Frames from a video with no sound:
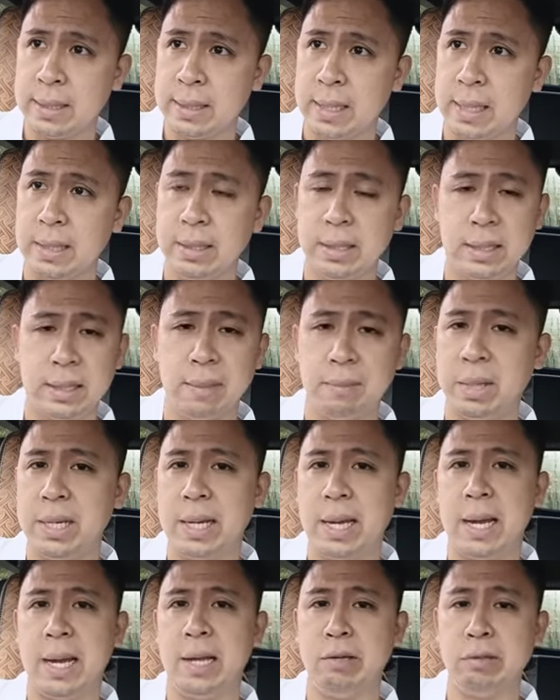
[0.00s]
na hindi naman
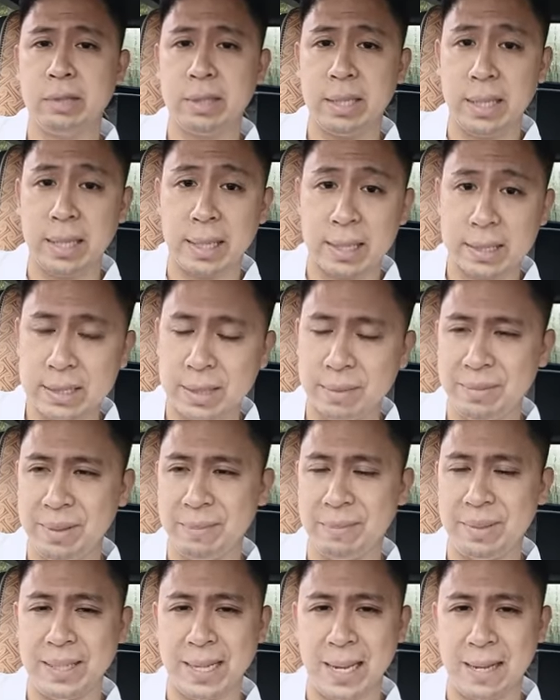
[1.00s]
naayon talaga sa
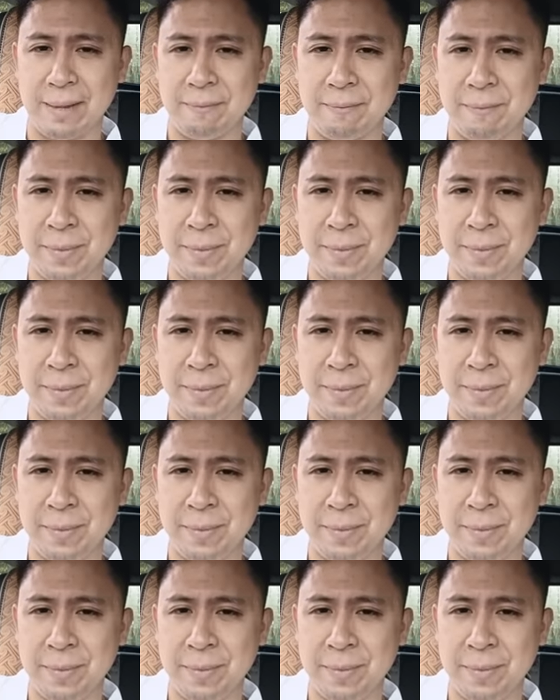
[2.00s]
Biblia.